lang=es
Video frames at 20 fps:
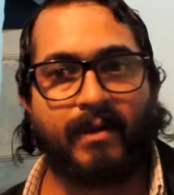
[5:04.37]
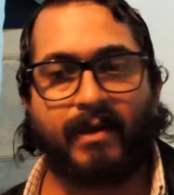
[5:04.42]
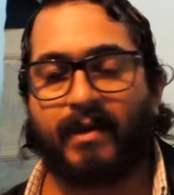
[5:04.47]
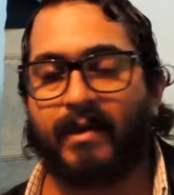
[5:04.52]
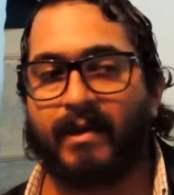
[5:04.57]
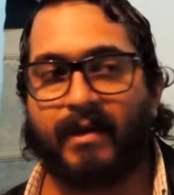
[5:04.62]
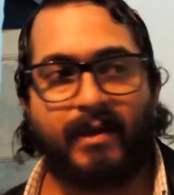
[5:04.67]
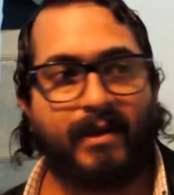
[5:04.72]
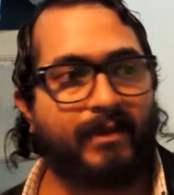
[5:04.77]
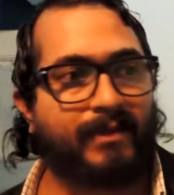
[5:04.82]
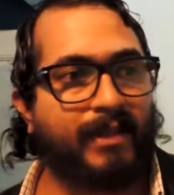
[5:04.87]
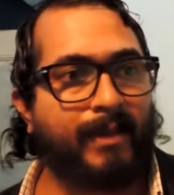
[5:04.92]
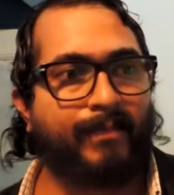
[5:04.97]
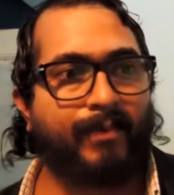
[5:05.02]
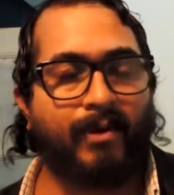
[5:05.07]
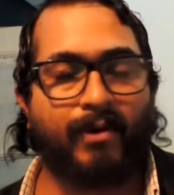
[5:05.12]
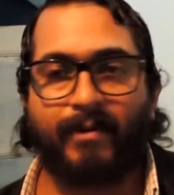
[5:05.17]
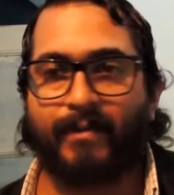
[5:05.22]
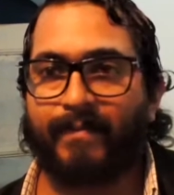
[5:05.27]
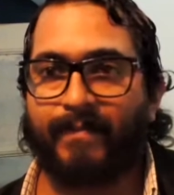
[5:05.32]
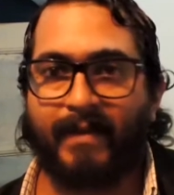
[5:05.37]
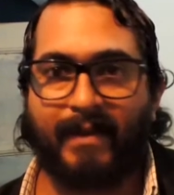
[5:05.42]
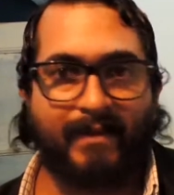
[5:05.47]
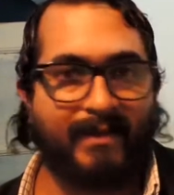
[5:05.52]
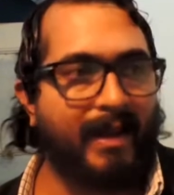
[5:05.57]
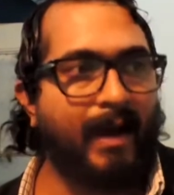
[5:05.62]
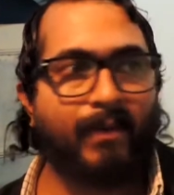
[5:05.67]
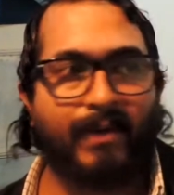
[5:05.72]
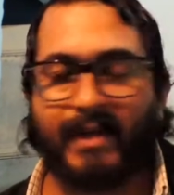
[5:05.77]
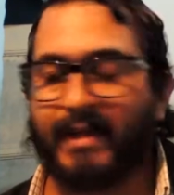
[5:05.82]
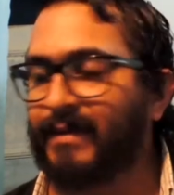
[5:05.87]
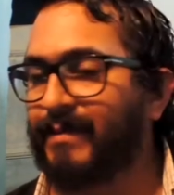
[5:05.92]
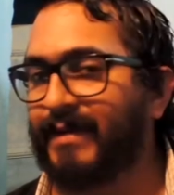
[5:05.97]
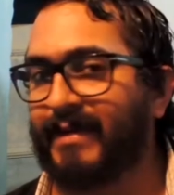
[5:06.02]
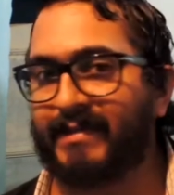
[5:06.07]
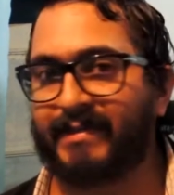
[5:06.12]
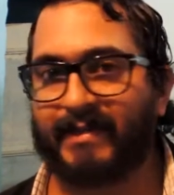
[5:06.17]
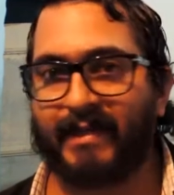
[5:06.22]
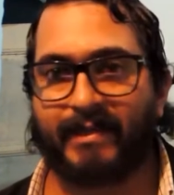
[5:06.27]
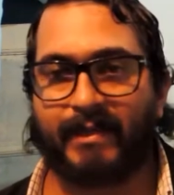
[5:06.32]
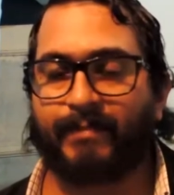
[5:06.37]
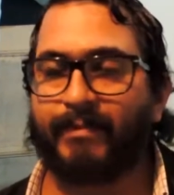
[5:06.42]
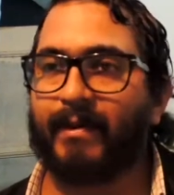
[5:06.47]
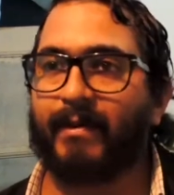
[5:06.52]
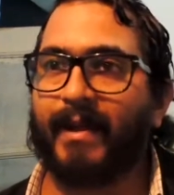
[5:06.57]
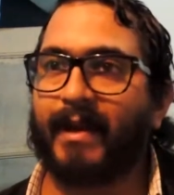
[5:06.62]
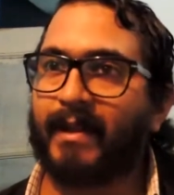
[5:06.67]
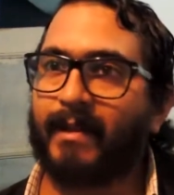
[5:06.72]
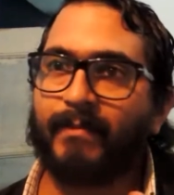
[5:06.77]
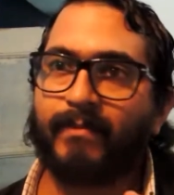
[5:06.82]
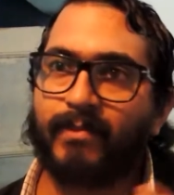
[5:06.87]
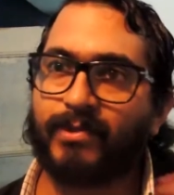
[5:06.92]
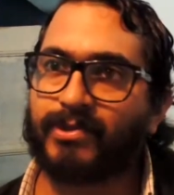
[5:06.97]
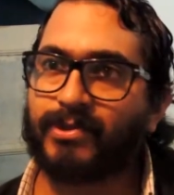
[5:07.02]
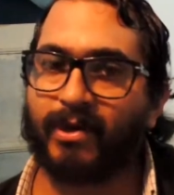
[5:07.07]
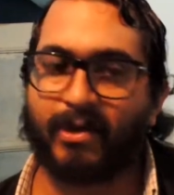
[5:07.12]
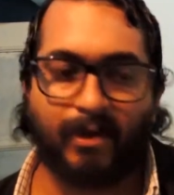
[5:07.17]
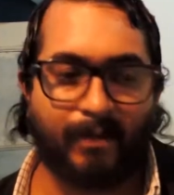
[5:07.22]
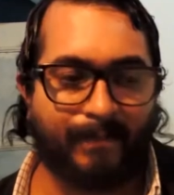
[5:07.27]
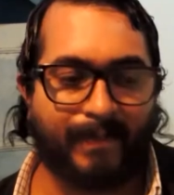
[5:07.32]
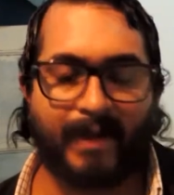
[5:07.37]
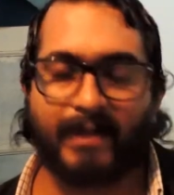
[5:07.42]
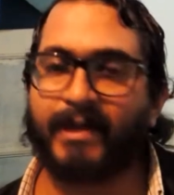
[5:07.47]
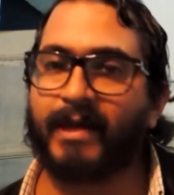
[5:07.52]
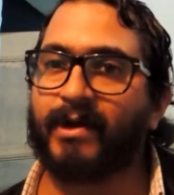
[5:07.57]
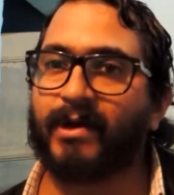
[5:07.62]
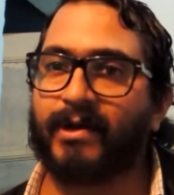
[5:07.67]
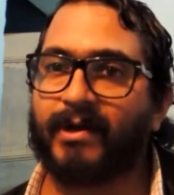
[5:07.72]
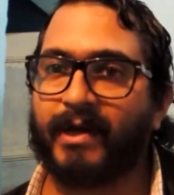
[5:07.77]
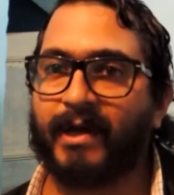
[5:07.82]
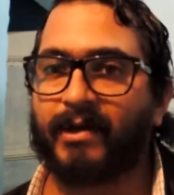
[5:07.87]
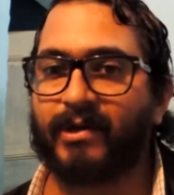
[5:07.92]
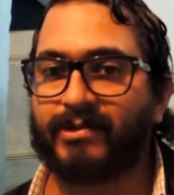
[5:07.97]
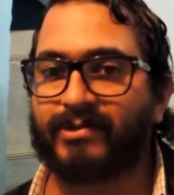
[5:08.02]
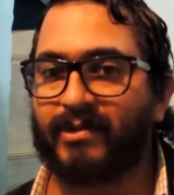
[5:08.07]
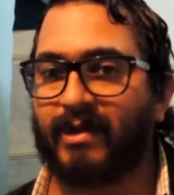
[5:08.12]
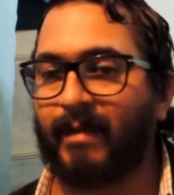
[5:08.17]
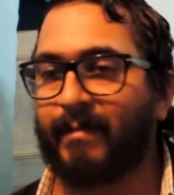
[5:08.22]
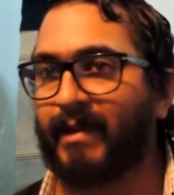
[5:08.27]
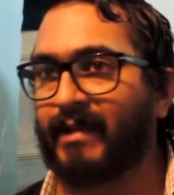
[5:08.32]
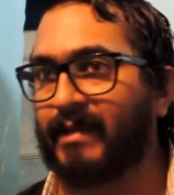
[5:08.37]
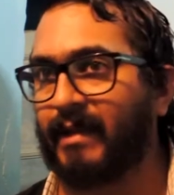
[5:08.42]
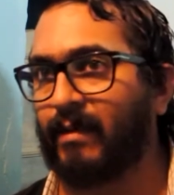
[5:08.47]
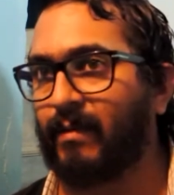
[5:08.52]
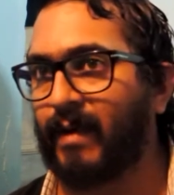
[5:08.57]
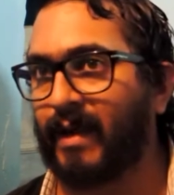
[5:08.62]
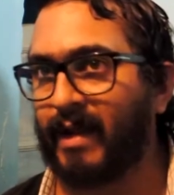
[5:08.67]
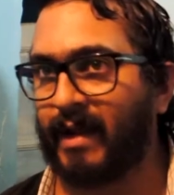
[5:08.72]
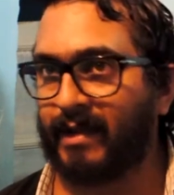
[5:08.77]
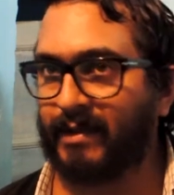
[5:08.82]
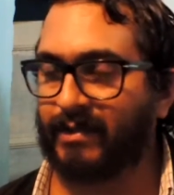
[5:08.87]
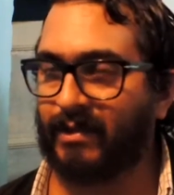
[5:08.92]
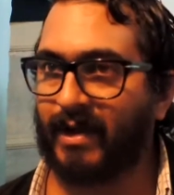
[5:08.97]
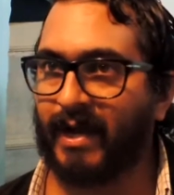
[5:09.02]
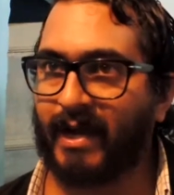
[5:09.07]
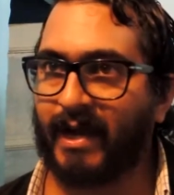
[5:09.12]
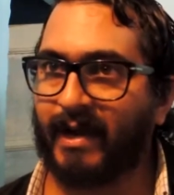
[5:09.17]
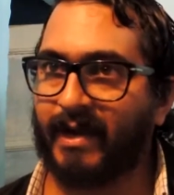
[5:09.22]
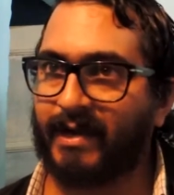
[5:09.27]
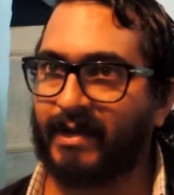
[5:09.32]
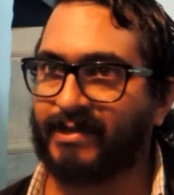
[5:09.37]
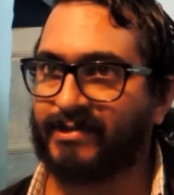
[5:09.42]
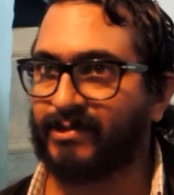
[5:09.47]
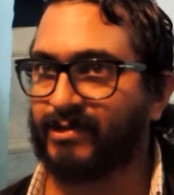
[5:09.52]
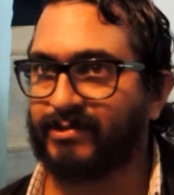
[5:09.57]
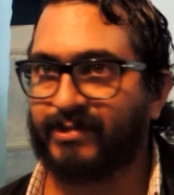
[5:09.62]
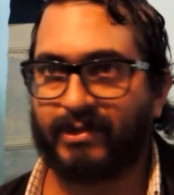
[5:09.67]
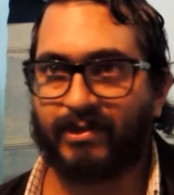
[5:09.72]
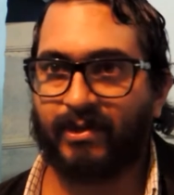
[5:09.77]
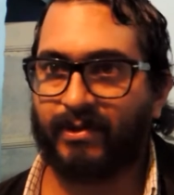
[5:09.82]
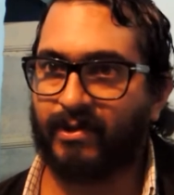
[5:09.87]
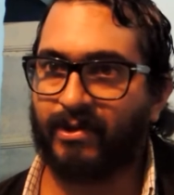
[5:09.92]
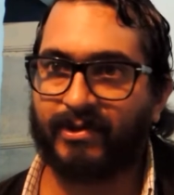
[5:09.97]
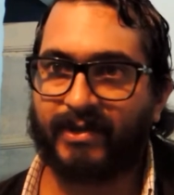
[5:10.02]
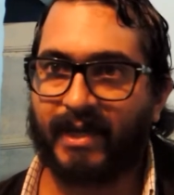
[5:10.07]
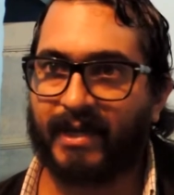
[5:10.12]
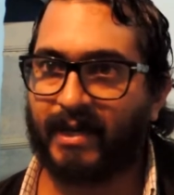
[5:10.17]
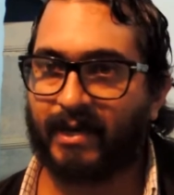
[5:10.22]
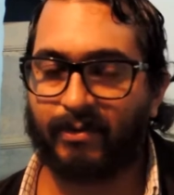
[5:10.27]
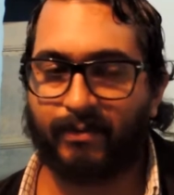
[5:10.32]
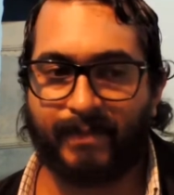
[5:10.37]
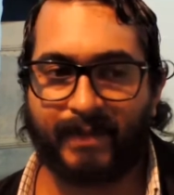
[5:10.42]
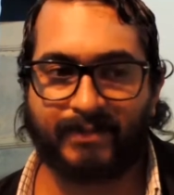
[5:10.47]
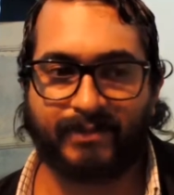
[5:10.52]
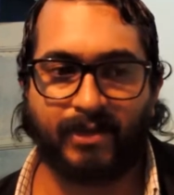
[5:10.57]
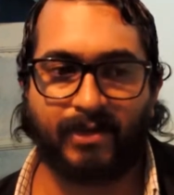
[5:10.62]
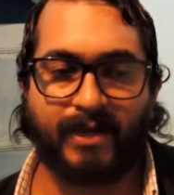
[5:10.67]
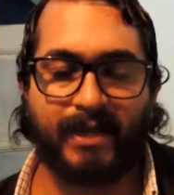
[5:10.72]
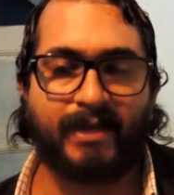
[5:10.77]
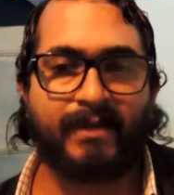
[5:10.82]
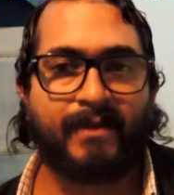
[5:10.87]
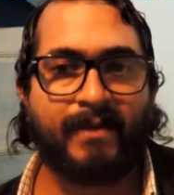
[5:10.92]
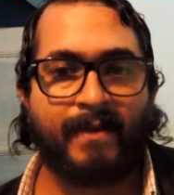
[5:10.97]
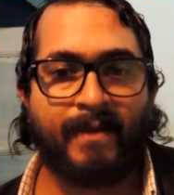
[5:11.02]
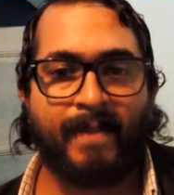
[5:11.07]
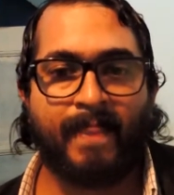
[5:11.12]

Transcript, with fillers: eh, te puedo, Laura de Besa, te puedo hablar de muchos compañeros que no solamente encuadran dentro de la Carrillo, sino de otras agrupaciones,